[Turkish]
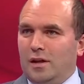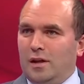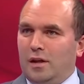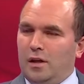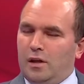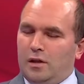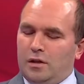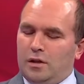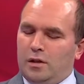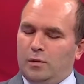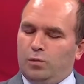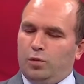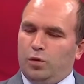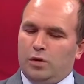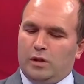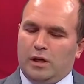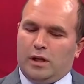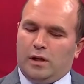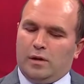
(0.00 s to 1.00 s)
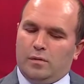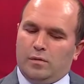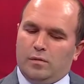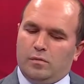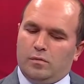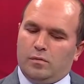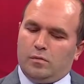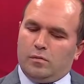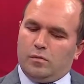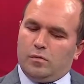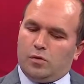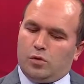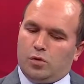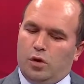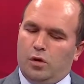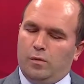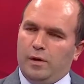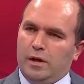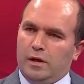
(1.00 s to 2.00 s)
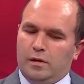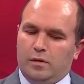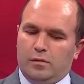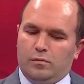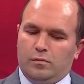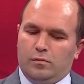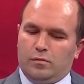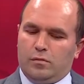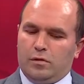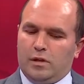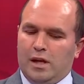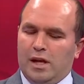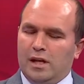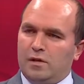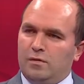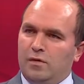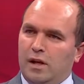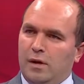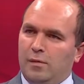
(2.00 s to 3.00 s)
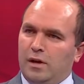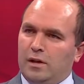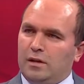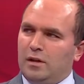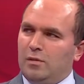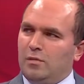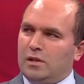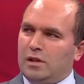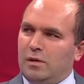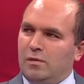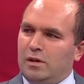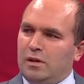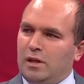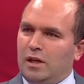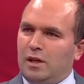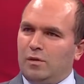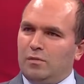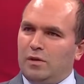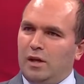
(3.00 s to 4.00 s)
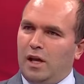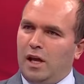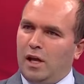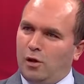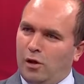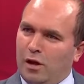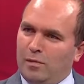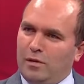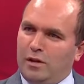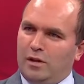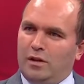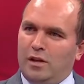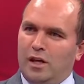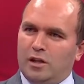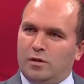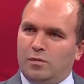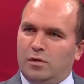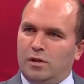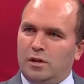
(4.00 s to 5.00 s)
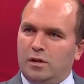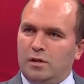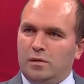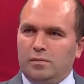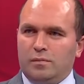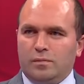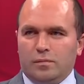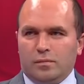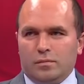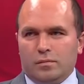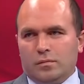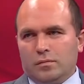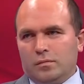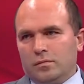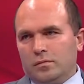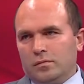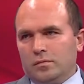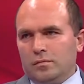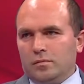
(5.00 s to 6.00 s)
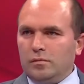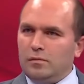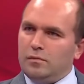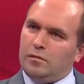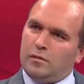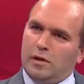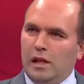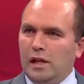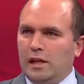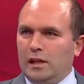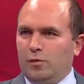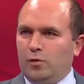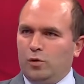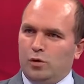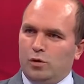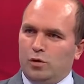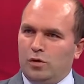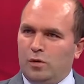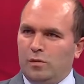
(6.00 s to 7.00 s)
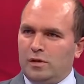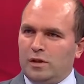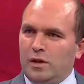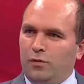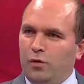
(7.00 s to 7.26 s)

Şimdi burada solbek transfere baktığımız zaman takımda en önemli ihtiyaç mıdır? Değil gibi gözüküyor mesela.